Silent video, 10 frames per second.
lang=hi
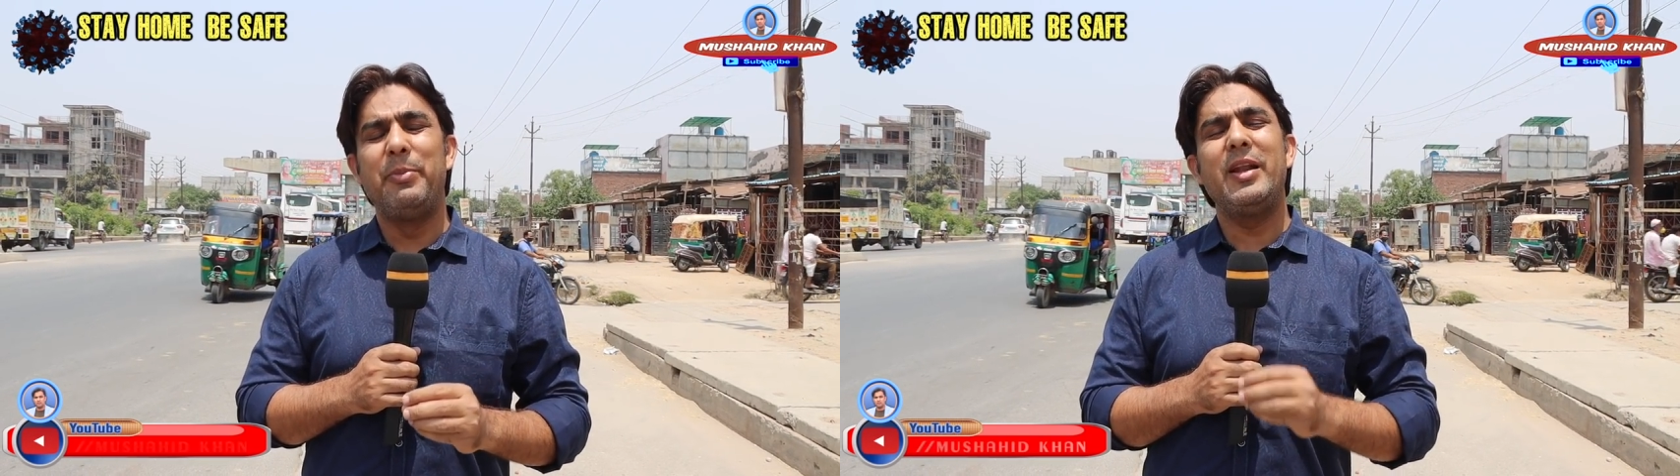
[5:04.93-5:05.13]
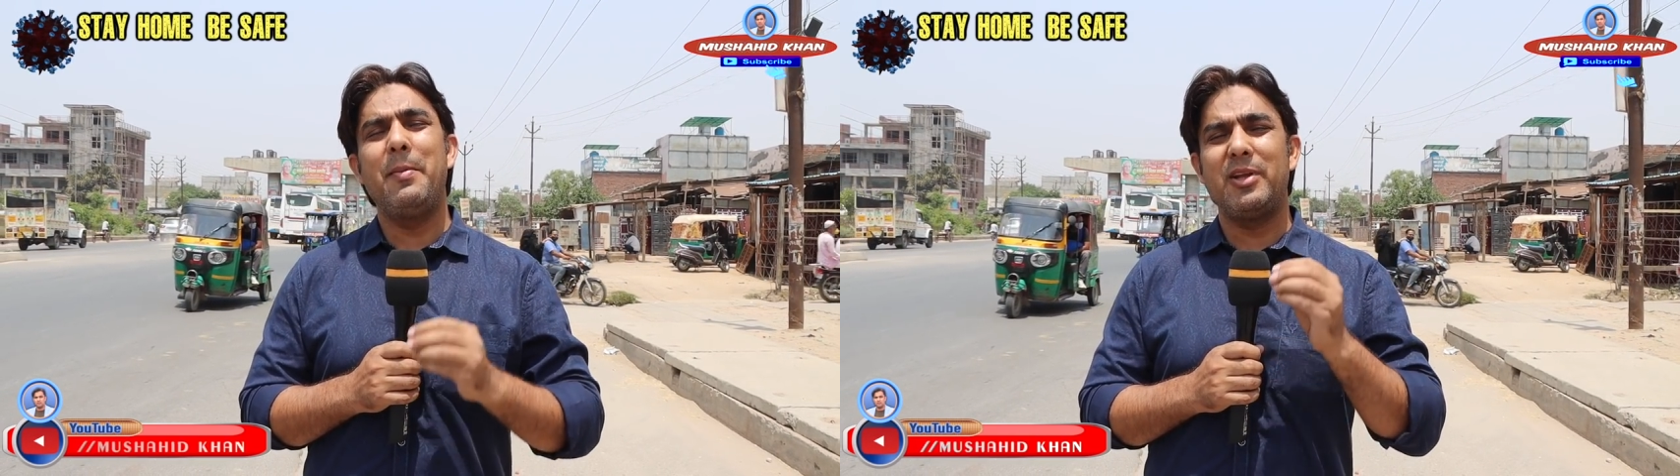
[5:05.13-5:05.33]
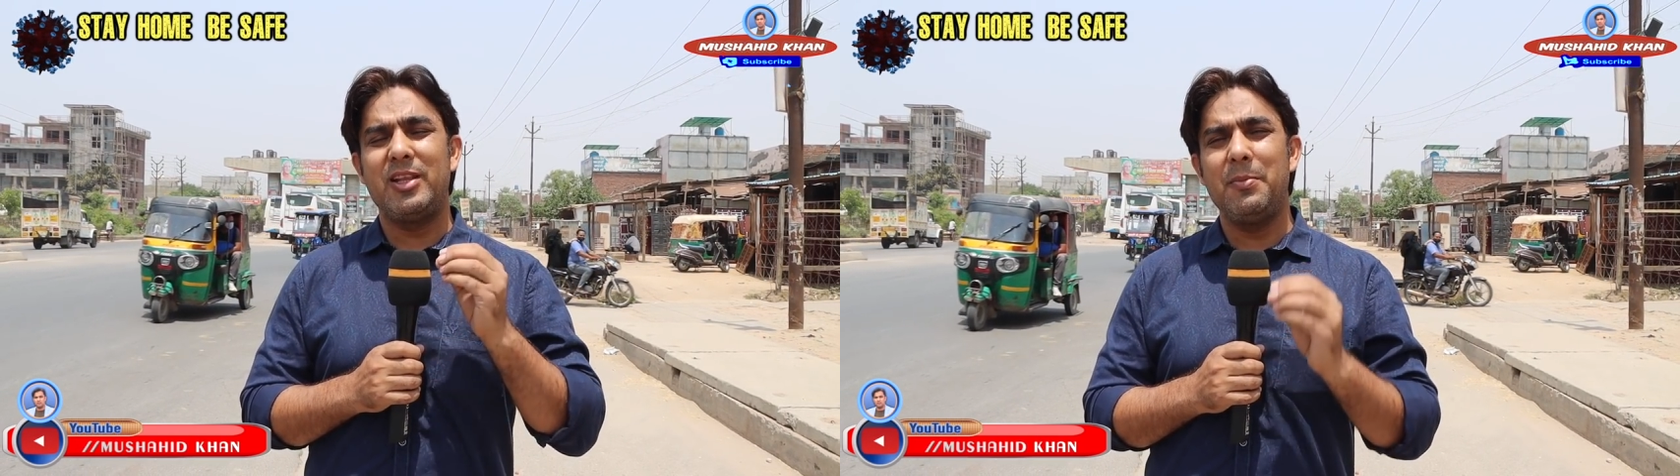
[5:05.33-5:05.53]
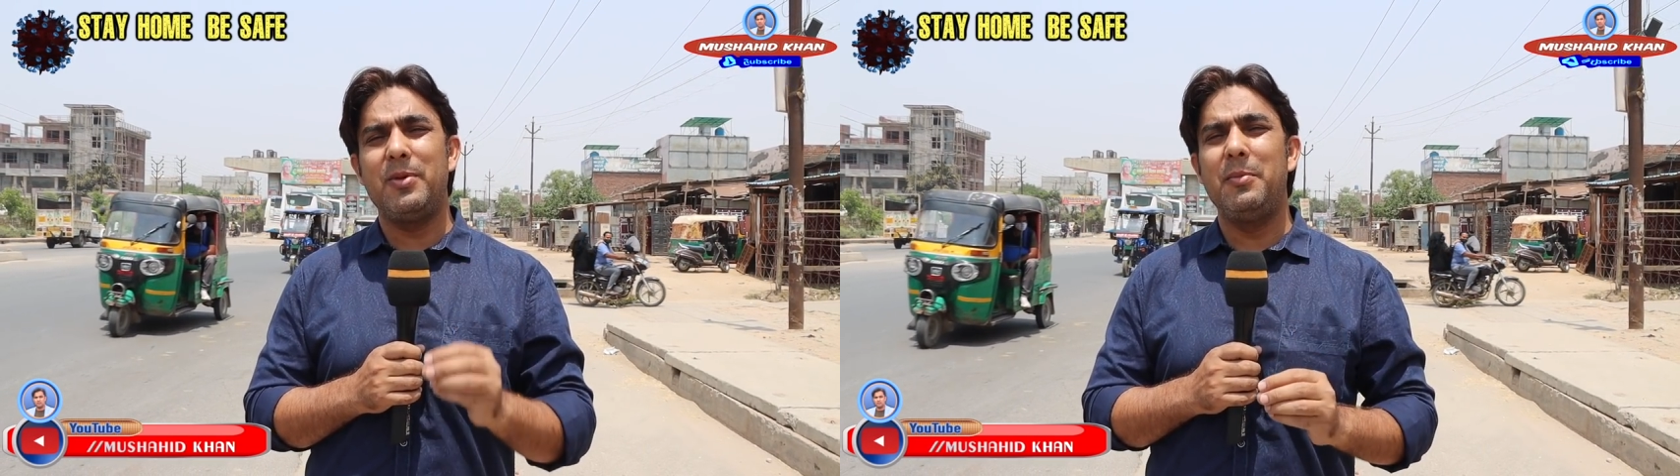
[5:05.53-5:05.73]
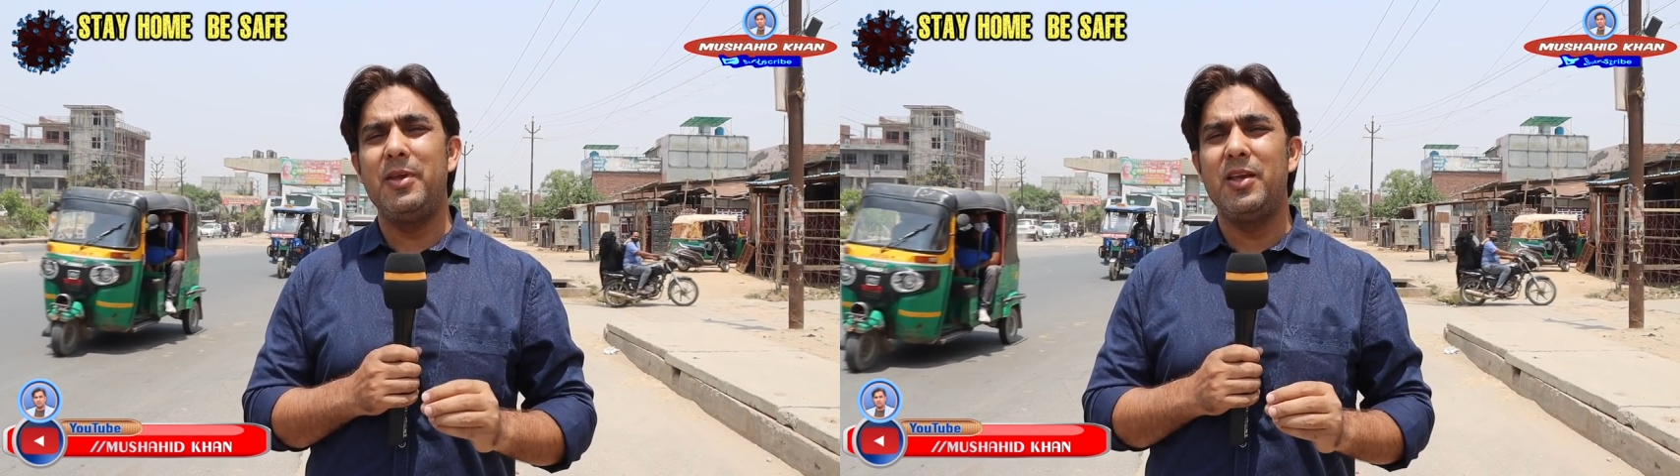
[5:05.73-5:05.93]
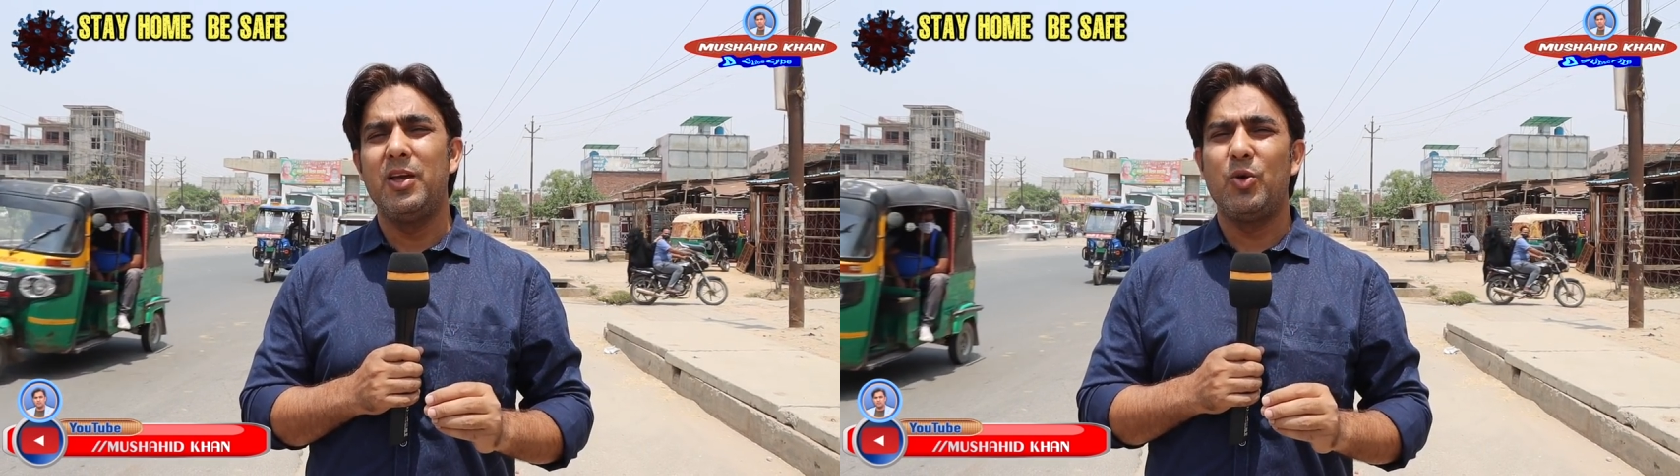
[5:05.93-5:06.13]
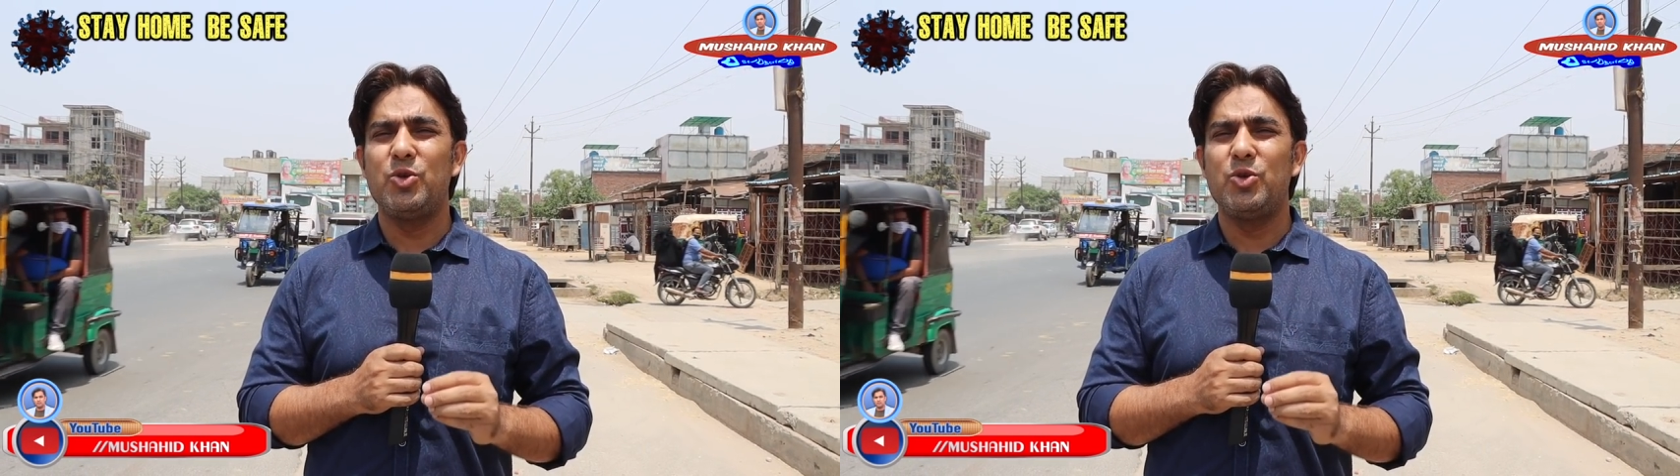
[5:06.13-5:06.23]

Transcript: बिना मतलब के भी